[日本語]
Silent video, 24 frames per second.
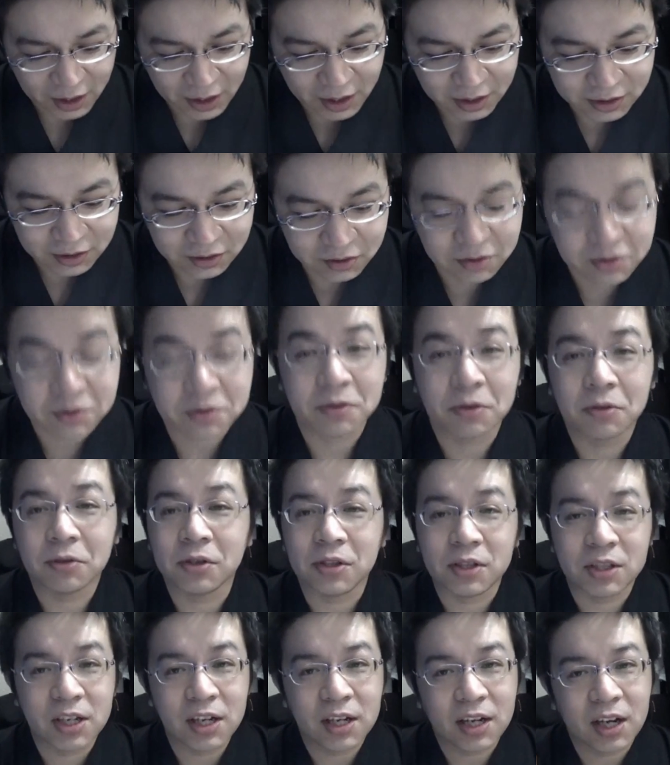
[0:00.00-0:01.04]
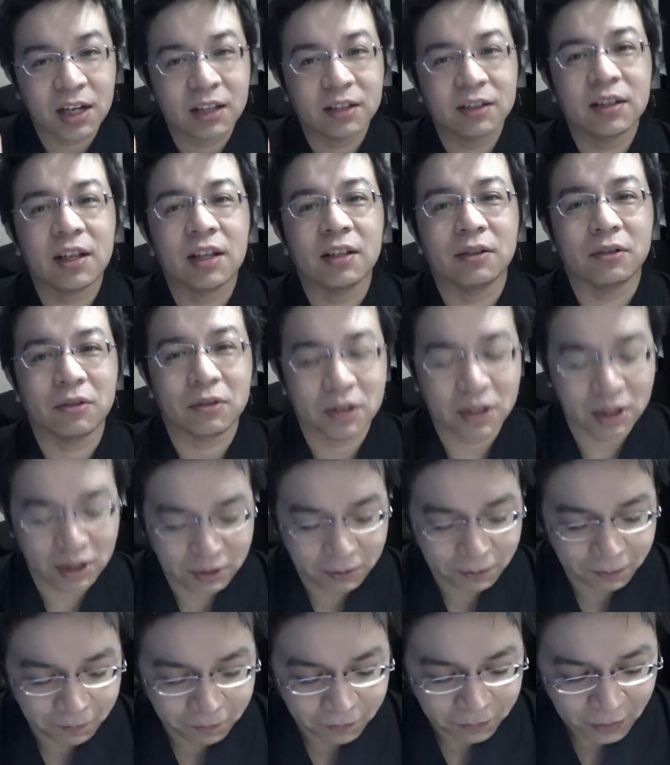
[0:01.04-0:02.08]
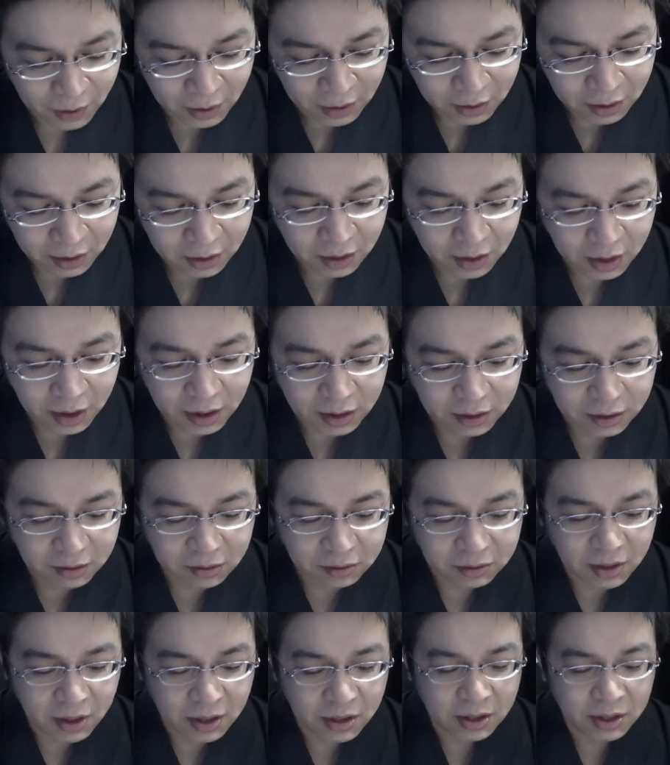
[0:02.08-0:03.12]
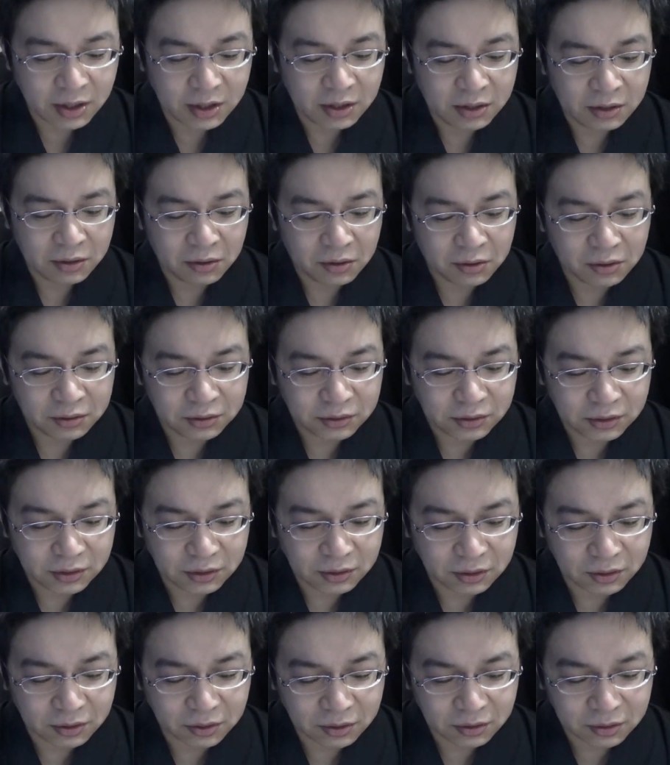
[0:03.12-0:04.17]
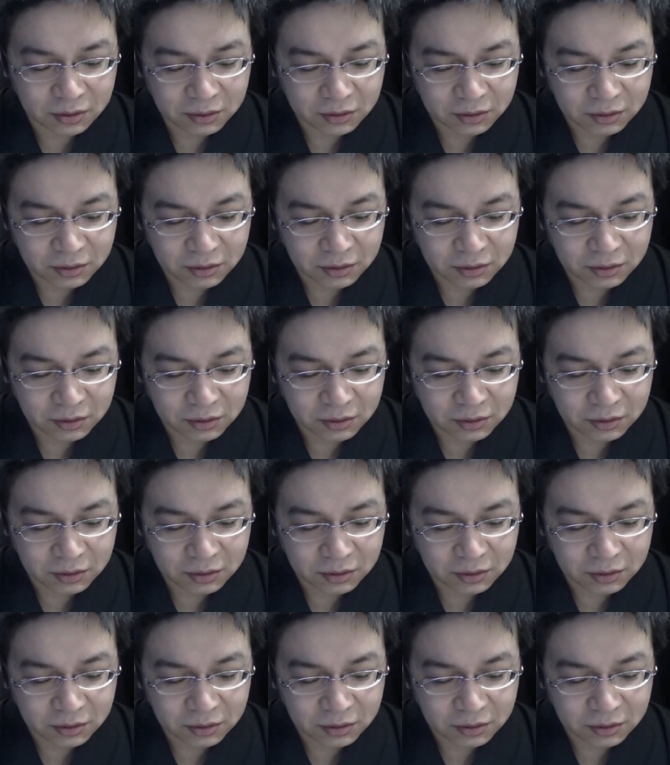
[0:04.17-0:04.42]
2月16日ね、寒天の日。うん、えー、っとね、日本の、